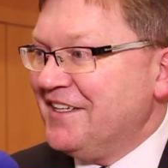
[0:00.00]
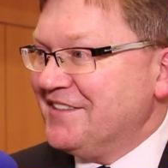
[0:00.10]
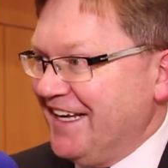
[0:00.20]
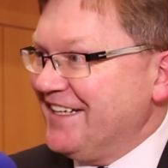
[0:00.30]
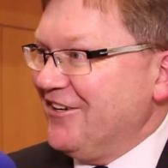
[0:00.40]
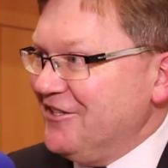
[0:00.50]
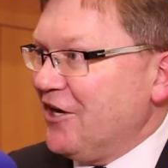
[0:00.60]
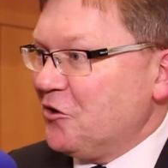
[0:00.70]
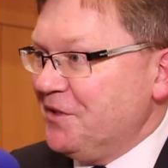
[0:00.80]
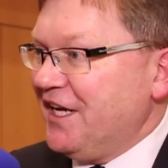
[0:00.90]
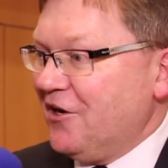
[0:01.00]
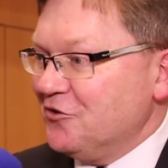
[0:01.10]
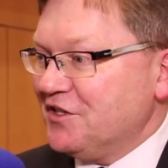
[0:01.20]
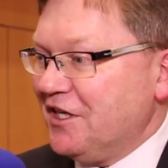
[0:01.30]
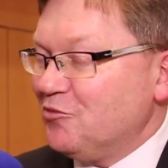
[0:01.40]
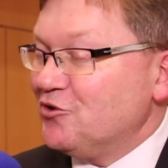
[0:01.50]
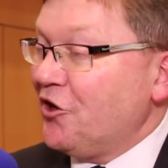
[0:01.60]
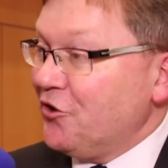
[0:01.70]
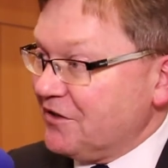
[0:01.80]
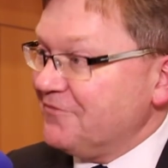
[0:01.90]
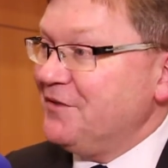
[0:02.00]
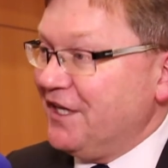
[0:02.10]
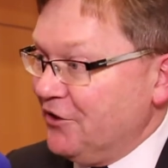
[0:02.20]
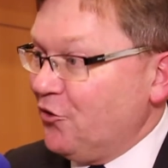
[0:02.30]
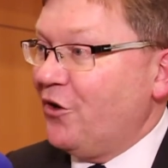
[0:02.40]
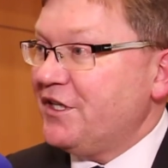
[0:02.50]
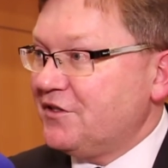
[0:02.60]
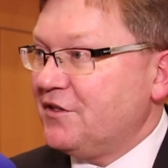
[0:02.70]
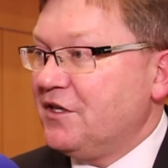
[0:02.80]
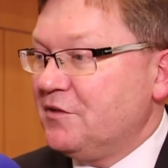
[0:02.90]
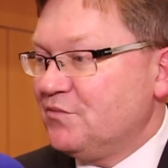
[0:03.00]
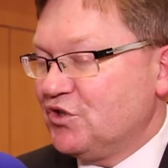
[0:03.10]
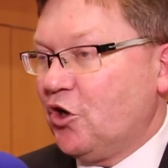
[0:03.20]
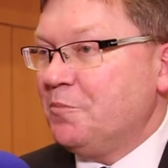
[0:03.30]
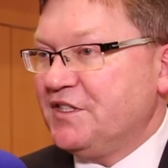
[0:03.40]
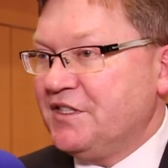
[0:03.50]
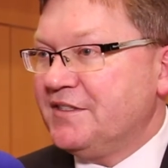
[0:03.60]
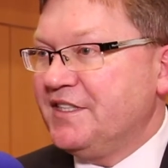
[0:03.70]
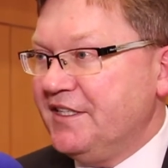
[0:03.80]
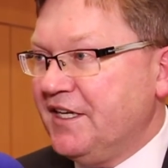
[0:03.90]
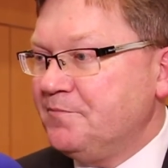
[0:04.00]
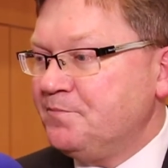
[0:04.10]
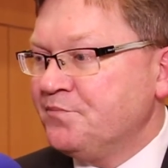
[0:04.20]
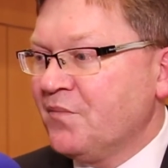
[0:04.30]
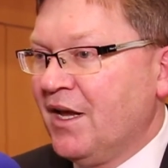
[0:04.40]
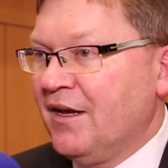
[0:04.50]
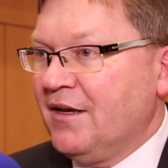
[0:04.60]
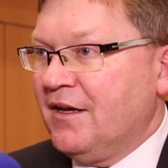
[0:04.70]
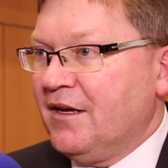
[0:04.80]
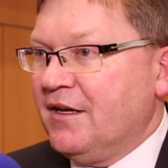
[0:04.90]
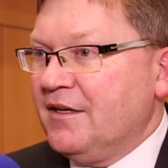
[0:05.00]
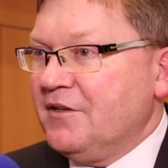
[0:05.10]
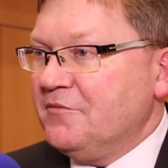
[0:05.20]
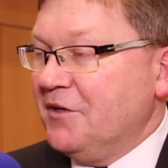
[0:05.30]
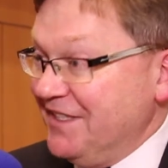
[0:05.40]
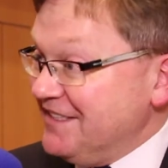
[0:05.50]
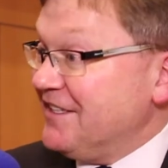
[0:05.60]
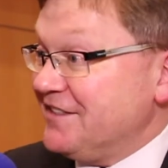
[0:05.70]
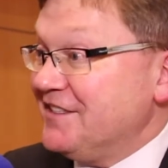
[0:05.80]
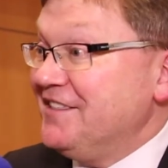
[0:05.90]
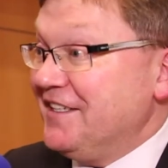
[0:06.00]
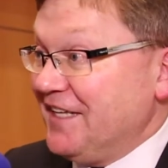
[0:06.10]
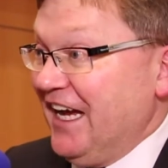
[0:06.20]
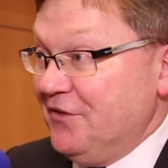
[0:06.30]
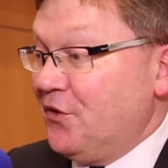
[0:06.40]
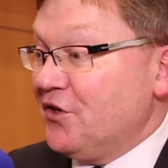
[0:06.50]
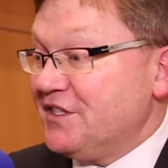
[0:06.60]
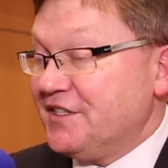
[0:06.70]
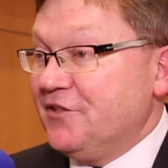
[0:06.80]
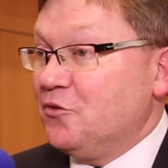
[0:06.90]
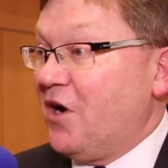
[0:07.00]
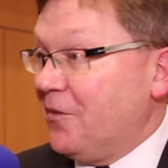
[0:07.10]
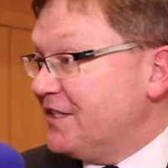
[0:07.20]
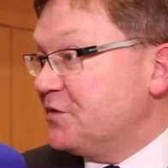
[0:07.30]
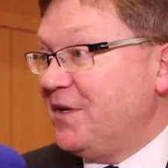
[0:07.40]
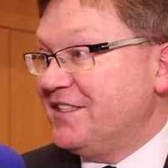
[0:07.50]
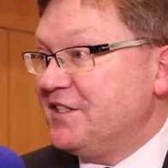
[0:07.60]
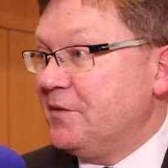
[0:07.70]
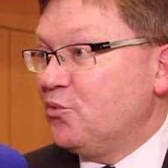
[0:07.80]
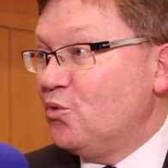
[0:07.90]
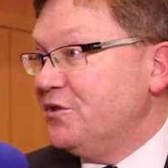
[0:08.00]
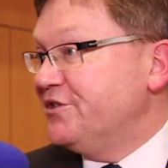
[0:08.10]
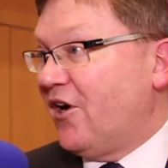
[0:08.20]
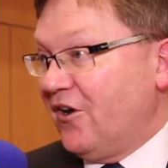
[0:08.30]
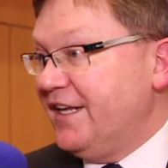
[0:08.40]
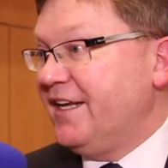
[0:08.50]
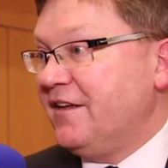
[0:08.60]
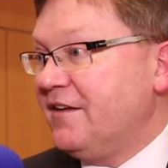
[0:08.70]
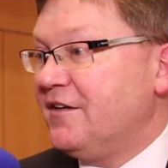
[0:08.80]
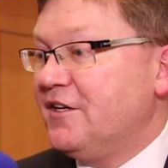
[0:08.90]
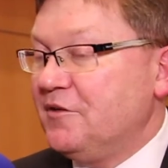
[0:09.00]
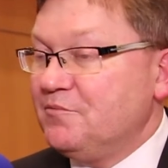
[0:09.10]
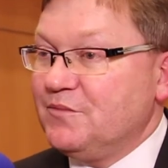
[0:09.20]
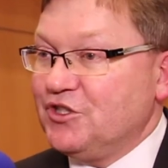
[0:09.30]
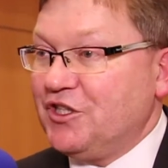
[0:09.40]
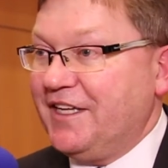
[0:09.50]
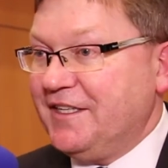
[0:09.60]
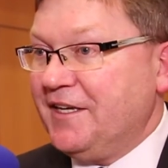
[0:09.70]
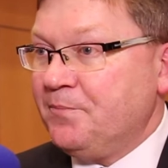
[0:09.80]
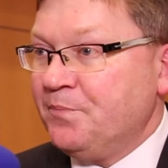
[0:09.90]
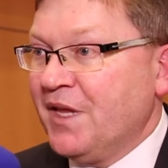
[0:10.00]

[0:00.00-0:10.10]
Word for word: sein Geld auch wieder ausgeben und dadurch wieder erneut ähm, Jobs sichern. Wir wissen, dass das nicht einfach ist, denn um Arbeitsplätze buhlen alle ähm, Städte.